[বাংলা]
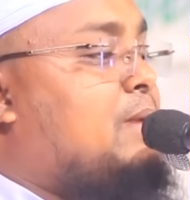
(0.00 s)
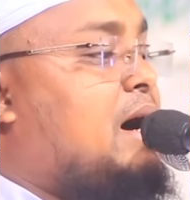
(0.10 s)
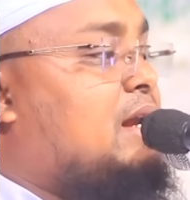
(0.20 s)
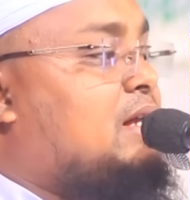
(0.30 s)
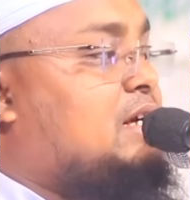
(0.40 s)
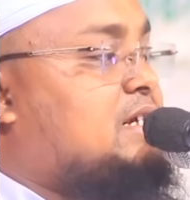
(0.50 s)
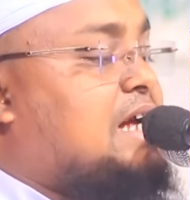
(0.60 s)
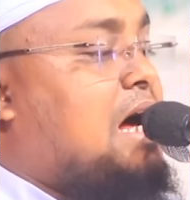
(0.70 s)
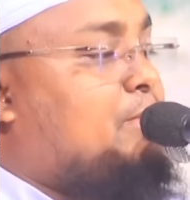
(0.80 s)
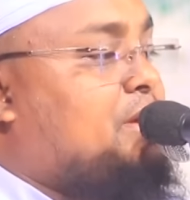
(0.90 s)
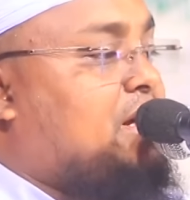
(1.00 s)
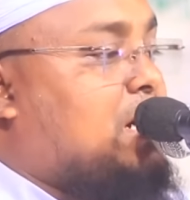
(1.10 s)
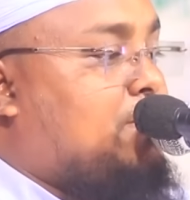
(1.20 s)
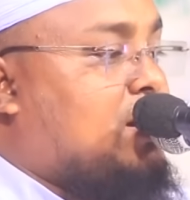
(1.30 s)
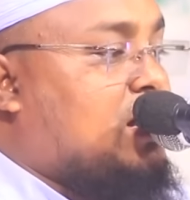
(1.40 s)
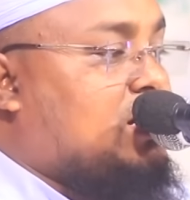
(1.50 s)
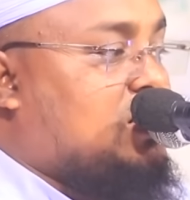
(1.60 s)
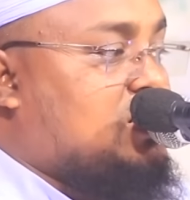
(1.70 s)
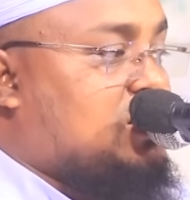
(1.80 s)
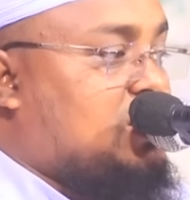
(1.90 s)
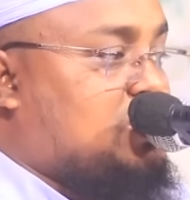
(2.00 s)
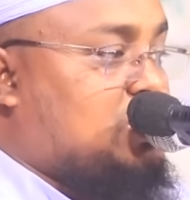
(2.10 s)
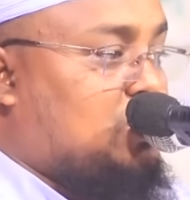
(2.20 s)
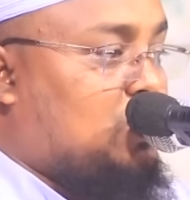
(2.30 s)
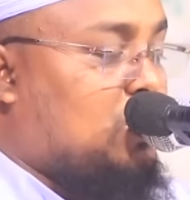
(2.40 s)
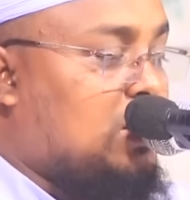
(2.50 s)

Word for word: বাংলাদেশকে আমেরিকা বানাইতে চেয়েছিল